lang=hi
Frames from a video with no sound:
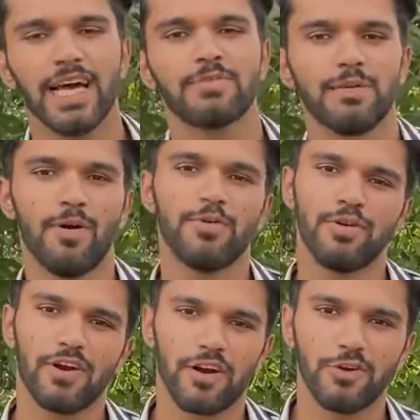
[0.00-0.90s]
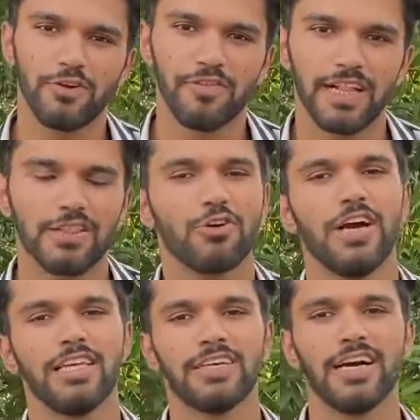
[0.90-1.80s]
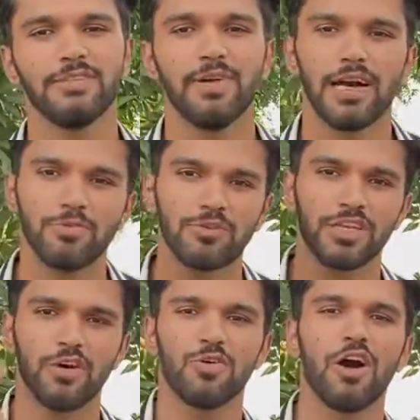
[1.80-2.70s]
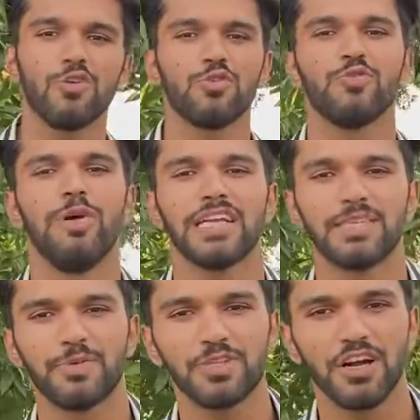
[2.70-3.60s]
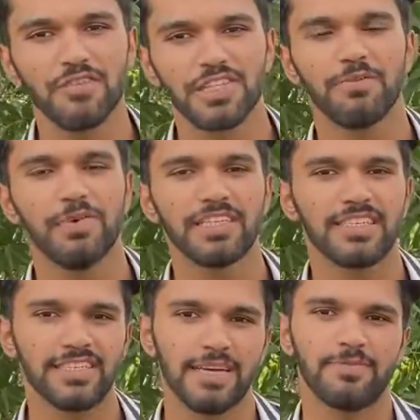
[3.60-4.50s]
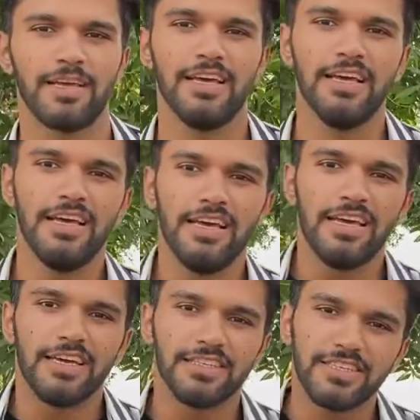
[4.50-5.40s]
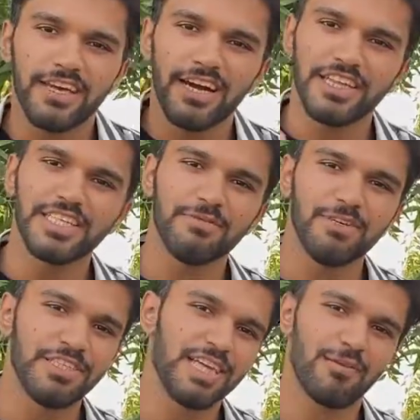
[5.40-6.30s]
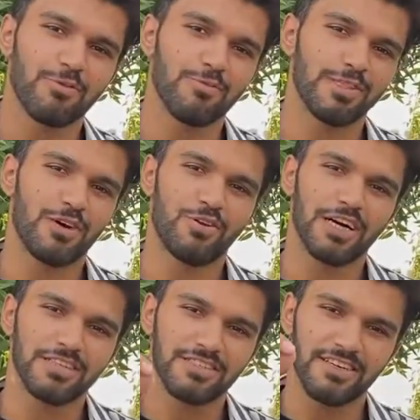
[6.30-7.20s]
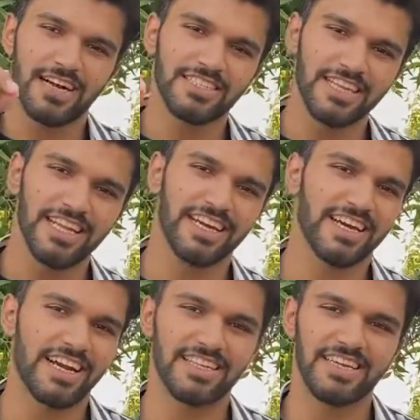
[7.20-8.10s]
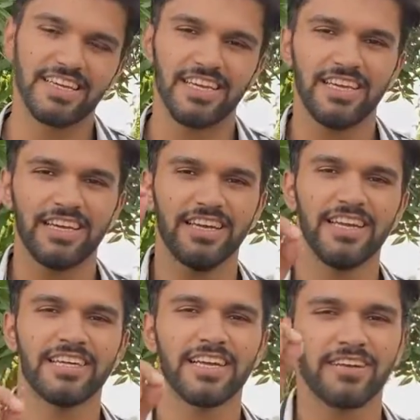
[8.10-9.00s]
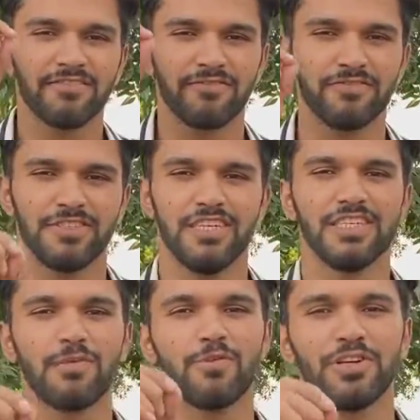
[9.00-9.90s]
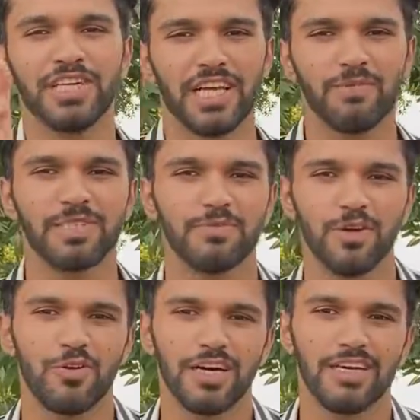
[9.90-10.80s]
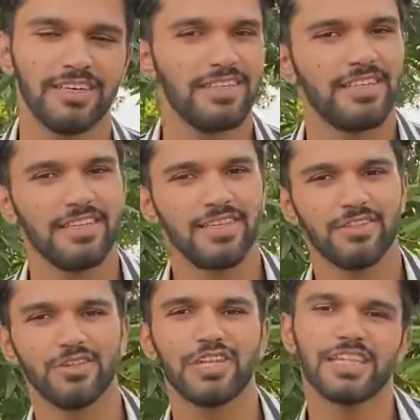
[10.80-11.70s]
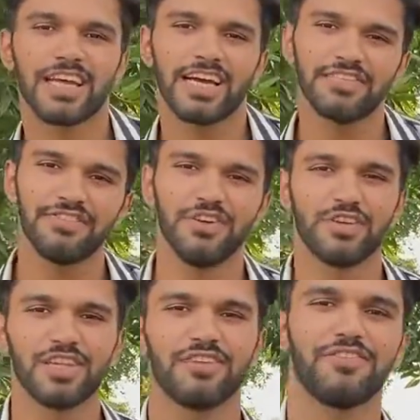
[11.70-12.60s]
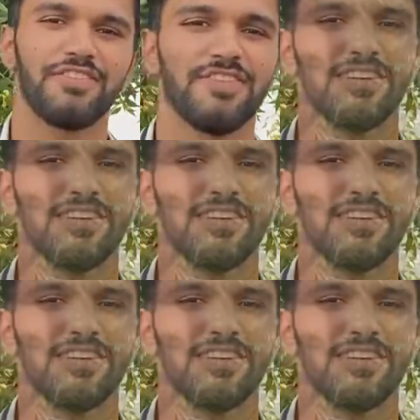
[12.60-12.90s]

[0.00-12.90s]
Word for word: हैं आप सब होगी और ऑल डूइंग वेल तो गाइज आज मैं आपको सिखाऊंगा हाउ टू डू बैक सम और सॉल्व विद सम बेसिक स्टेप इसकी हर इची बीची आपको बताऊंगा स्टार्ट से लेकर एंड तक की एक एक चीज़ आपको डिटेल में समझाऊंगा तो चलते हैं गाइज वीडियो की तरफ तो